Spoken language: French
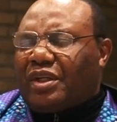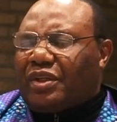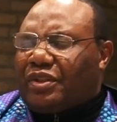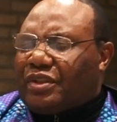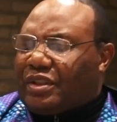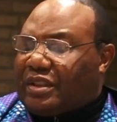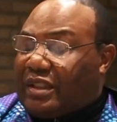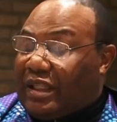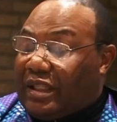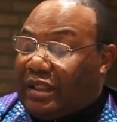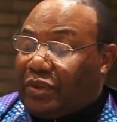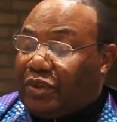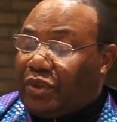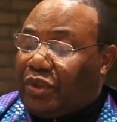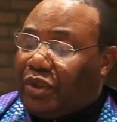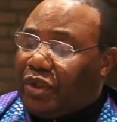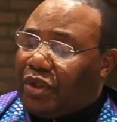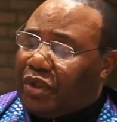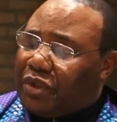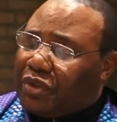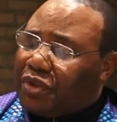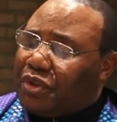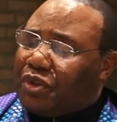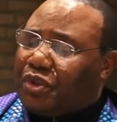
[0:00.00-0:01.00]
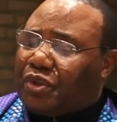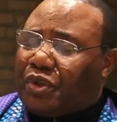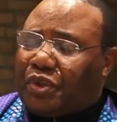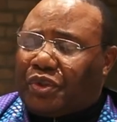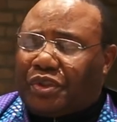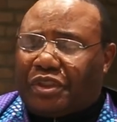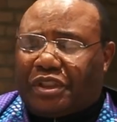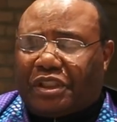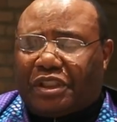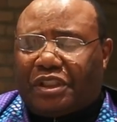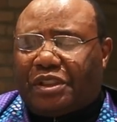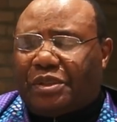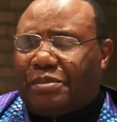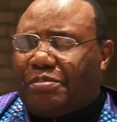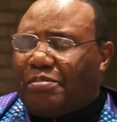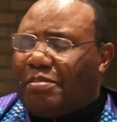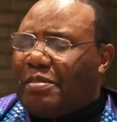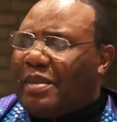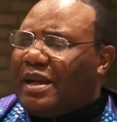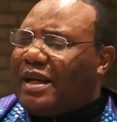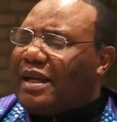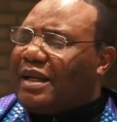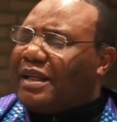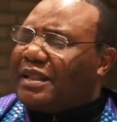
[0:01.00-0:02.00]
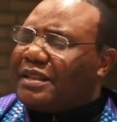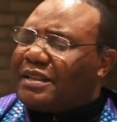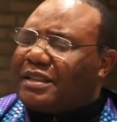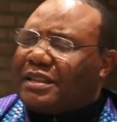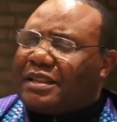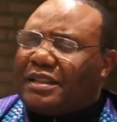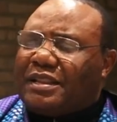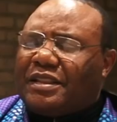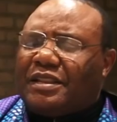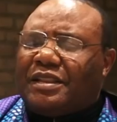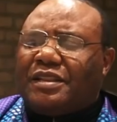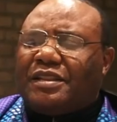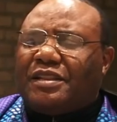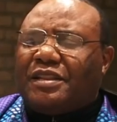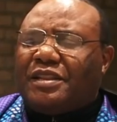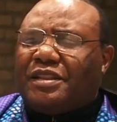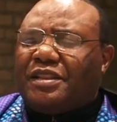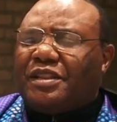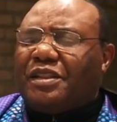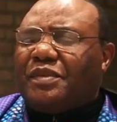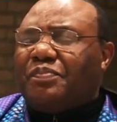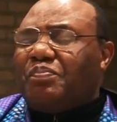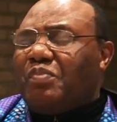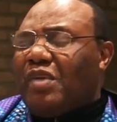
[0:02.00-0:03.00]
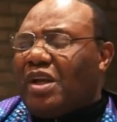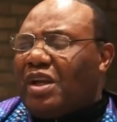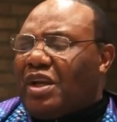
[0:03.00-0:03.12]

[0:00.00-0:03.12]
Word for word: Seigneur, je te dis merci,